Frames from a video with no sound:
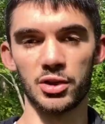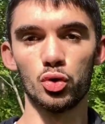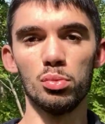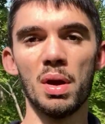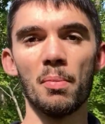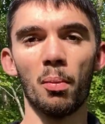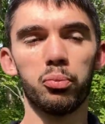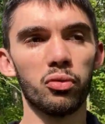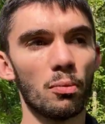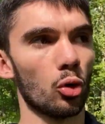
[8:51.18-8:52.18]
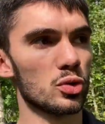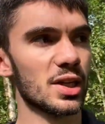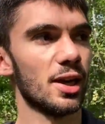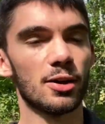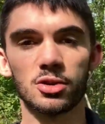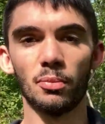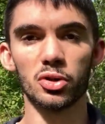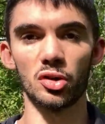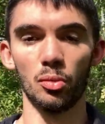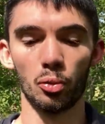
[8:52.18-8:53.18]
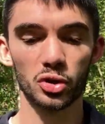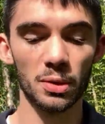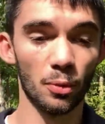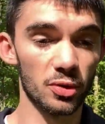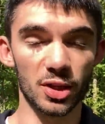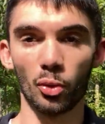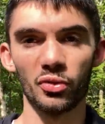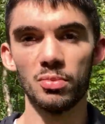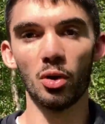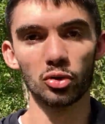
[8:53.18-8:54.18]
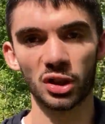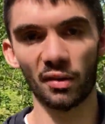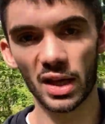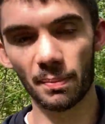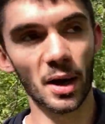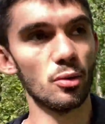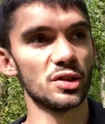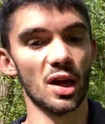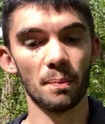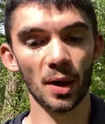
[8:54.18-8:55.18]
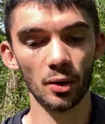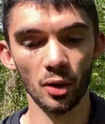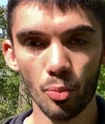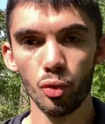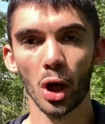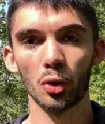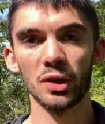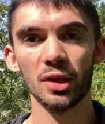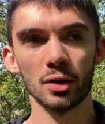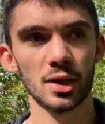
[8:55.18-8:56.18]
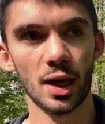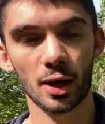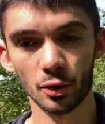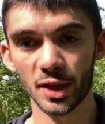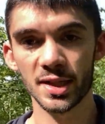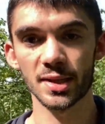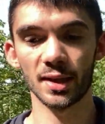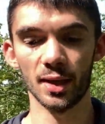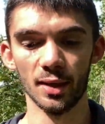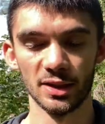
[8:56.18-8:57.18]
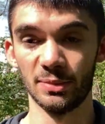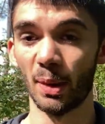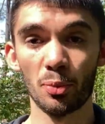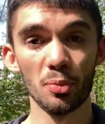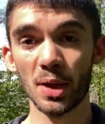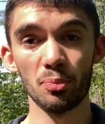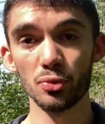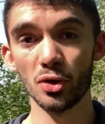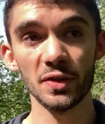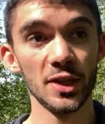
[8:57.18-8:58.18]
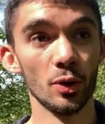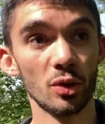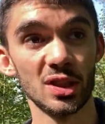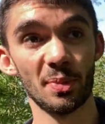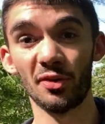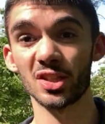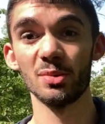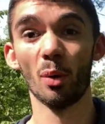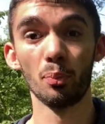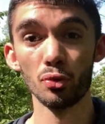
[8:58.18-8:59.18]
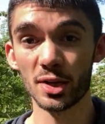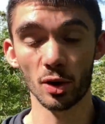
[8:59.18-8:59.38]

Du coup, même en pouvant me consacrer à 100% à mon projet pendant ces confinements où je travaillais pas, où j'avais pas le boulot à côté, à côté etc., j'ai pas publié plus de vidéos, j'ai pas forcément plus